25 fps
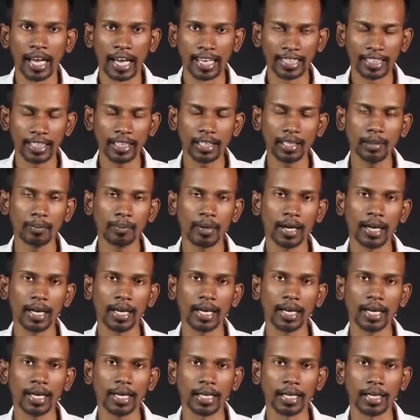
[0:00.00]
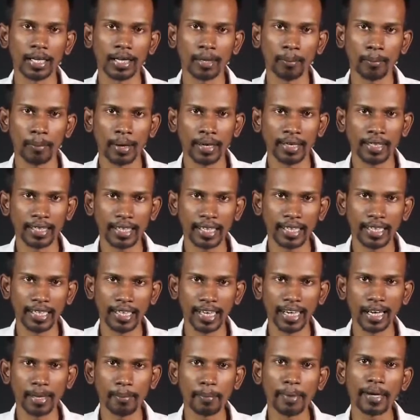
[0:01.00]
அதற்கு மாறாக மற்ற
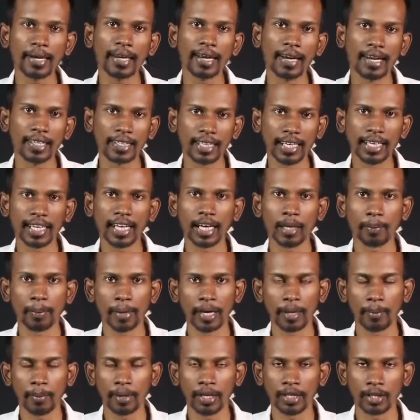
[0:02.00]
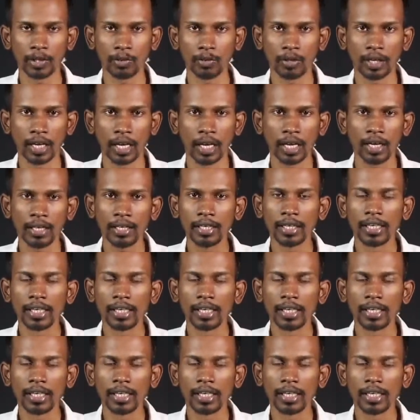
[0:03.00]
நீளமான எழுத்தாணிகளை பயன்படுத்தினோன்னா